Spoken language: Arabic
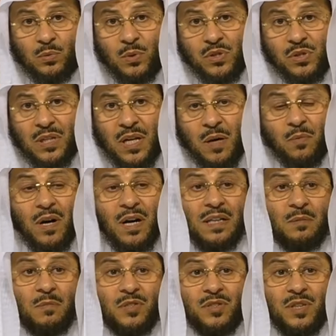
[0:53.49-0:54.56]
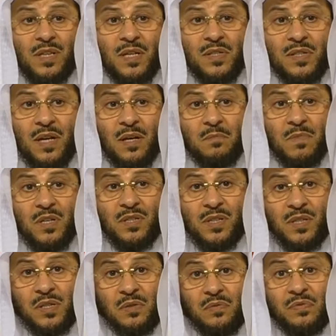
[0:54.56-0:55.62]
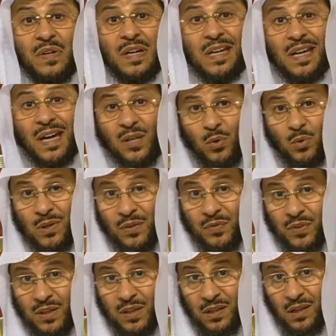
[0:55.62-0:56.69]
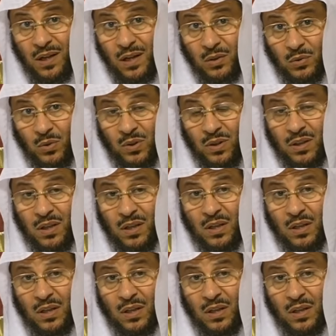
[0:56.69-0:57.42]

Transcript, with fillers: والسلام قال من جلس مجلسا فكثر فيه لغطه